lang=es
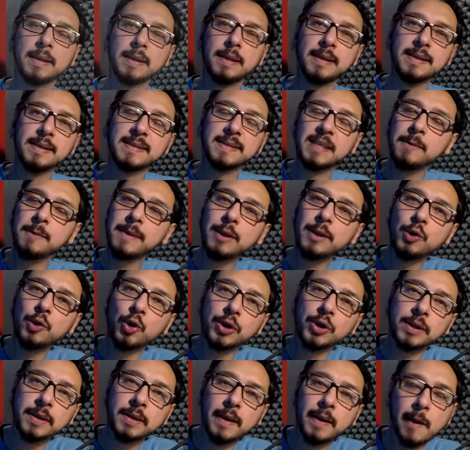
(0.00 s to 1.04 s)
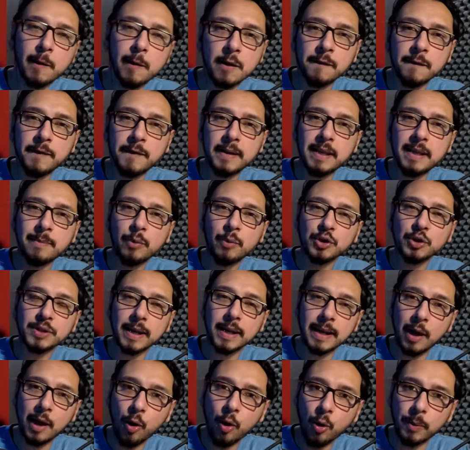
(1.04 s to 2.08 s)
Si bien hoy referimos a
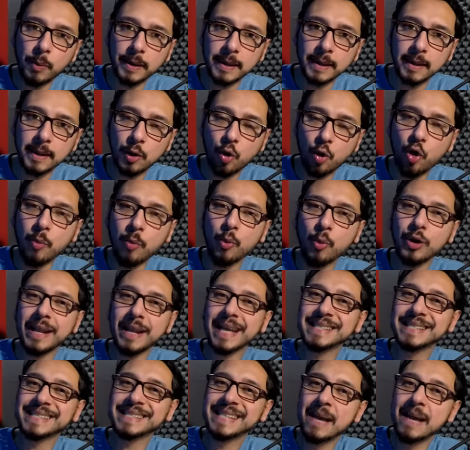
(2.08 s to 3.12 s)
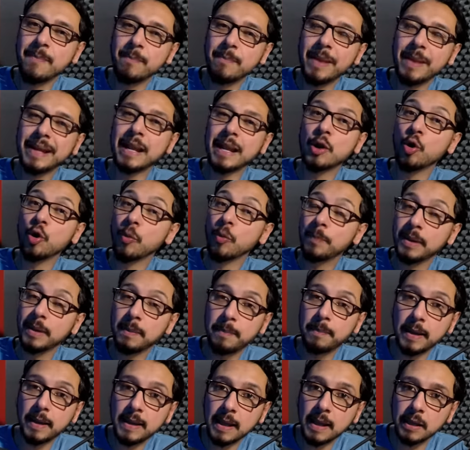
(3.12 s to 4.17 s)
la obra como la samba La López
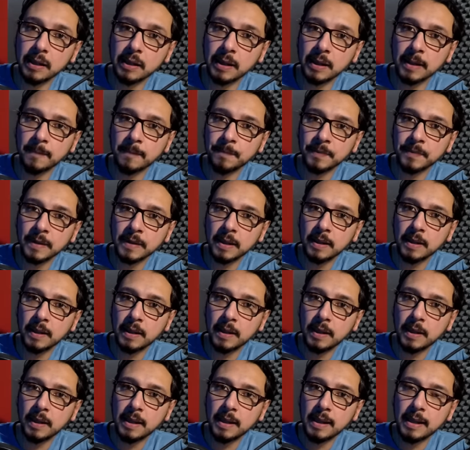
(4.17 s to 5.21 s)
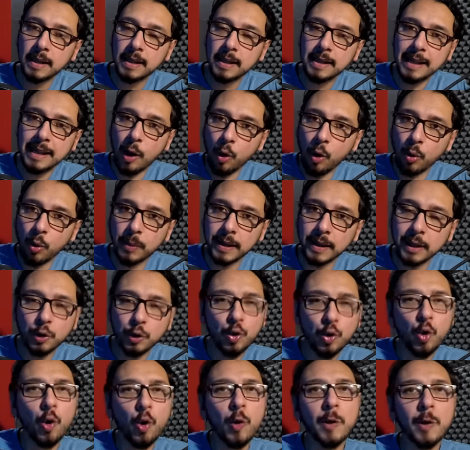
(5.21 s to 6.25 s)
Pereira, la obra
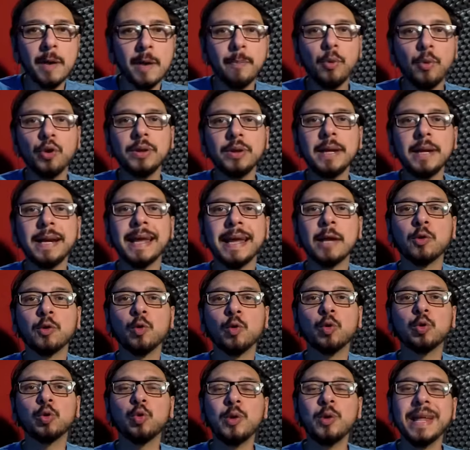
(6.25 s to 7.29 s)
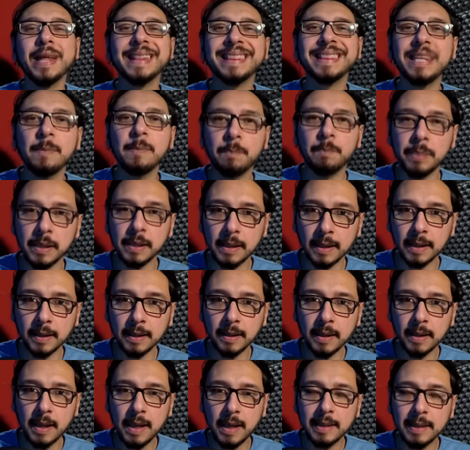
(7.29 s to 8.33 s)
no corresponde a la estructura típica
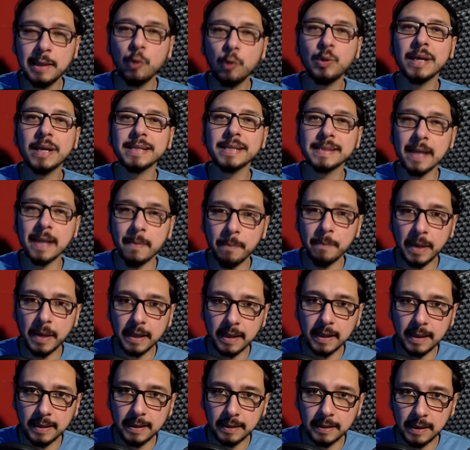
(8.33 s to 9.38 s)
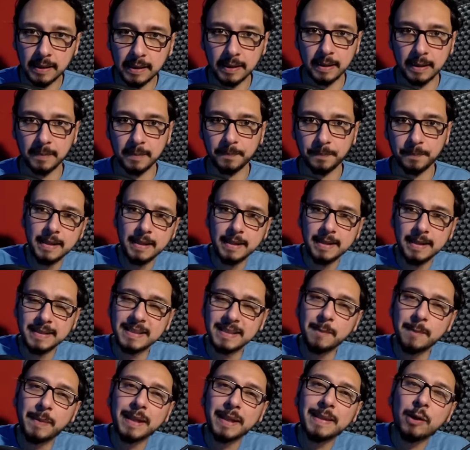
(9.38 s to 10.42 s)
de una samba argentina. Si
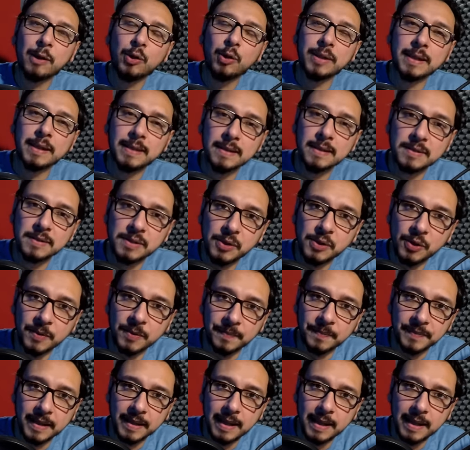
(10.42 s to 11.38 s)
prestaron atención,